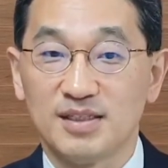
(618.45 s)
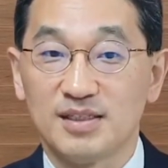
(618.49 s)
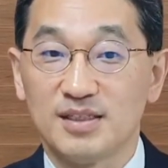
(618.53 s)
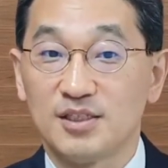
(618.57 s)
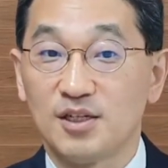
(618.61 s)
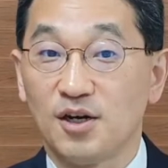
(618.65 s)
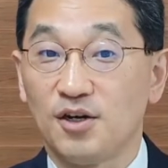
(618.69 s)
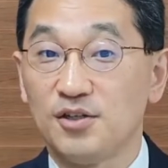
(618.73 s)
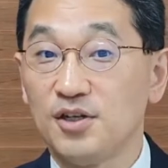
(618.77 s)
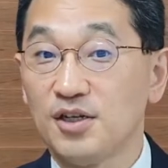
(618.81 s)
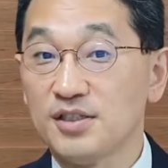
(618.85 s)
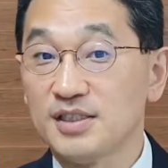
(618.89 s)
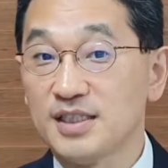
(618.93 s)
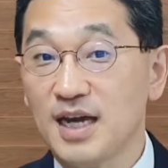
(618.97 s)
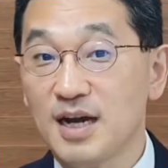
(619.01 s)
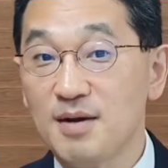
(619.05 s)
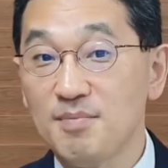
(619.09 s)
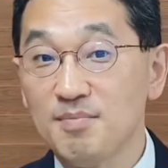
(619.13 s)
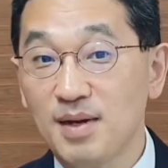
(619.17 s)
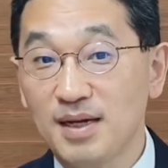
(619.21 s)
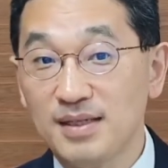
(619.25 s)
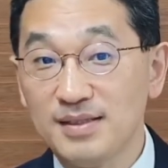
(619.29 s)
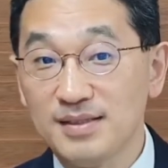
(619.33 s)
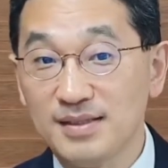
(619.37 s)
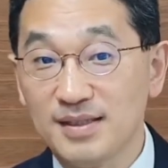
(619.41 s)
전혀
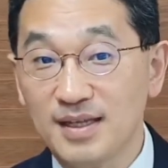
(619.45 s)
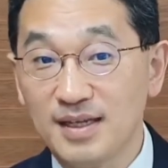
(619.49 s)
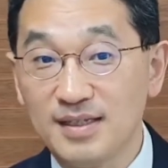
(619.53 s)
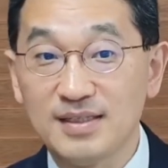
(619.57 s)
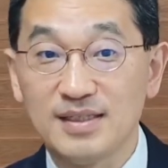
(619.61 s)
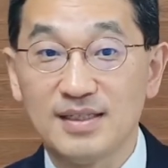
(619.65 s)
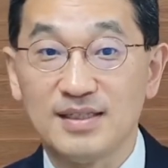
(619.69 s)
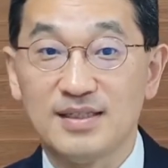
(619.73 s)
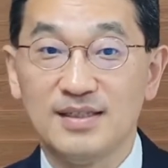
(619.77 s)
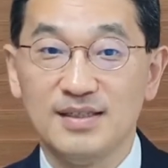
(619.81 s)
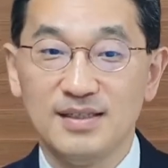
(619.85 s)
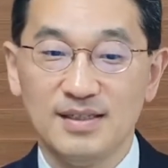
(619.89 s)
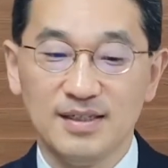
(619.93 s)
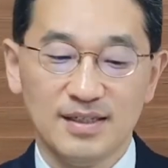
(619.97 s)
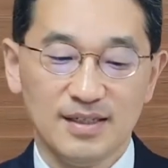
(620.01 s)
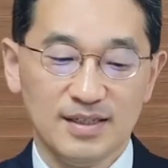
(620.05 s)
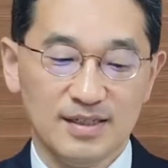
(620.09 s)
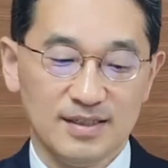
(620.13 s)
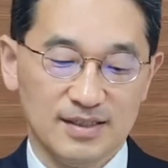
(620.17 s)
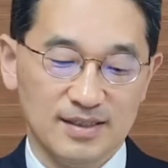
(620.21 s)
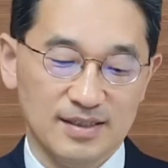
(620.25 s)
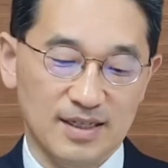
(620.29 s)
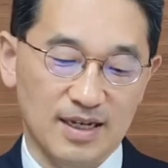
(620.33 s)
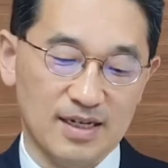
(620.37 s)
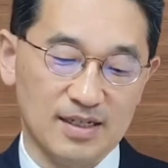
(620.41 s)
상반된 일을
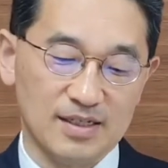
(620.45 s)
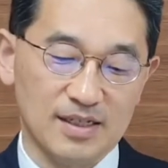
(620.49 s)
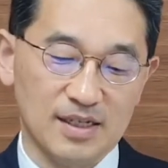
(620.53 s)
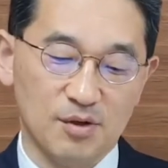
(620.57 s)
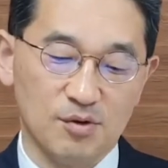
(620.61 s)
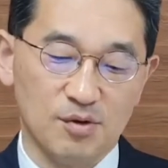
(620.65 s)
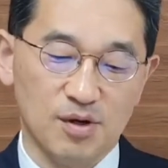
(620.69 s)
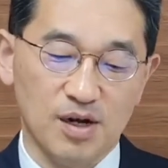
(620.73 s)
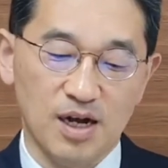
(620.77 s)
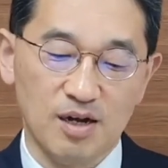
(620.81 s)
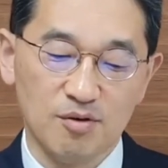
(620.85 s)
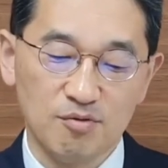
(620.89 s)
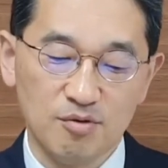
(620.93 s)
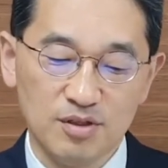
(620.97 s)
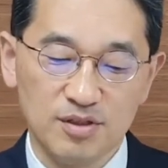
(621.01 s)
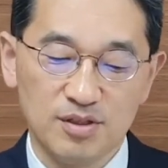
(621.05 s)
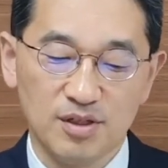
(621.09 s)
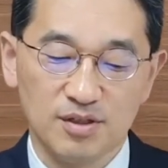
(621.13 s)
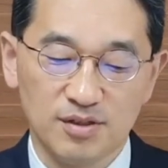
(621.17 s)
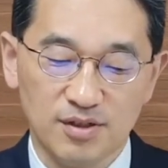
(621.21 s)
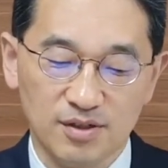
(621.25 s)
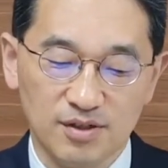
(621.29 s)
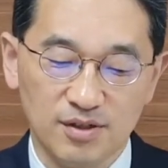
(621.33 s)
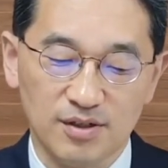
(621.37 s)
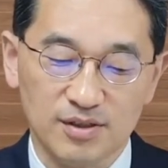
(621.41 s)
사개오가 하고
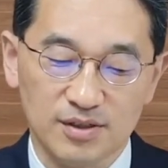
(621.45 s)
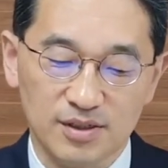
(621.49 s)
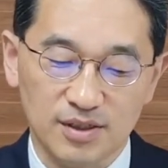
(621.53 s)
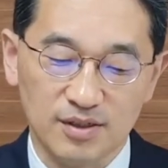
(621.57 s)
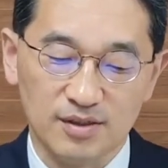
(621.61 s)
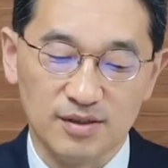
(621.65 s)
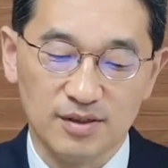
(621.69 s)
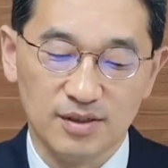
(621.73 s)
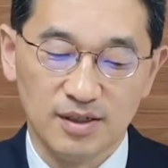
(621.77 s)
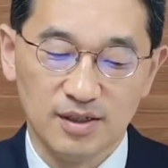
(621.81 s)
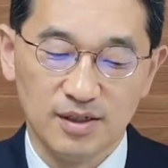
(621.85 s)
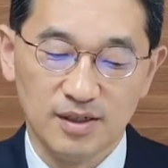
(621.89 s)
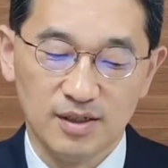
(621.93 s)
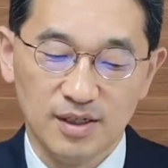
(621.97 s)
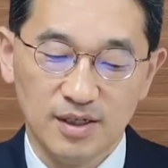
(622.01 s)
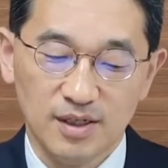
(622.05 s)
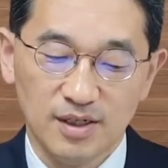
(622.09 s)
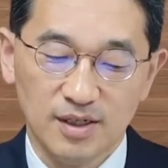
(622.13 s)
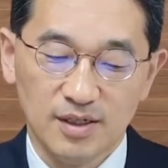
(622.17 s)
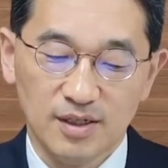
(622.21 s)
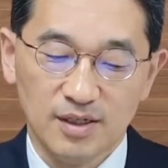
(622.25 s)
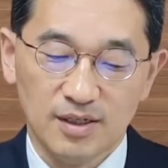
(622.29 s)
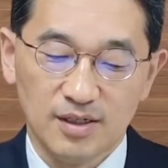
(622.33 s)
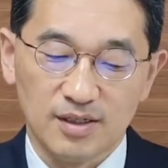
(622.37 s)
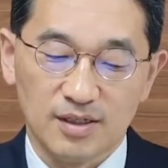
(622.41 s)
있었던 거죠.
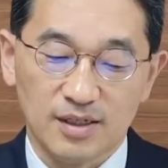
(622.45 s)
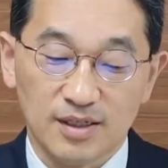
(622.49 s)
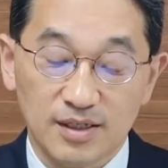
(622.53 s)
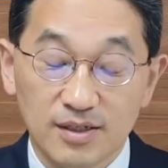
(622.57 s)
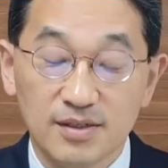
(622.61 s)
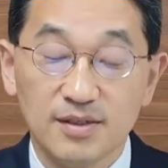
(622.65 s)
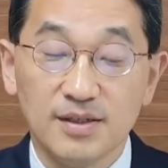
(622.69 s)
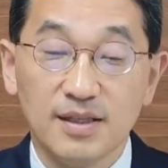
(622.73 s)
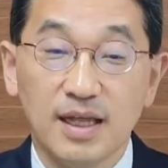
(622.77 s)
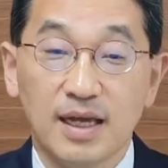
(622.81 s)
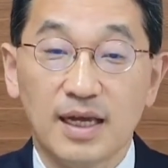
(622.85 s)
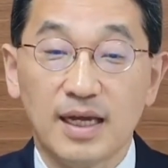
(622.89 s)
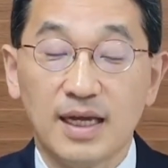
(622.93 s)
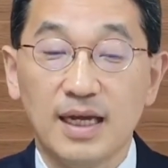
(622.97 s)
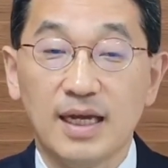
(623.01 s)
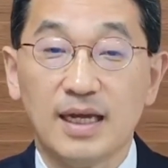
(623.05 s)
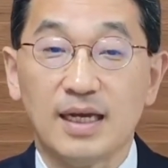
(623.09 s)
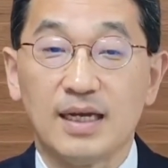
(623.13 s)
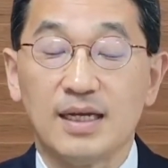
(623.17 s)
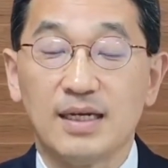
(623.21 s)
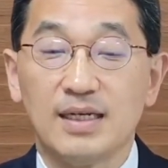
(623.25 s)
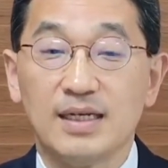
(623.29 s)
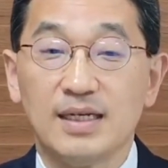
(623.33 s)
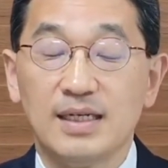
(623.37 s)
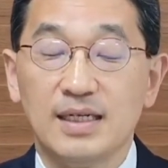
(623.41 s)

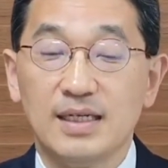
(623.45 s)
그런데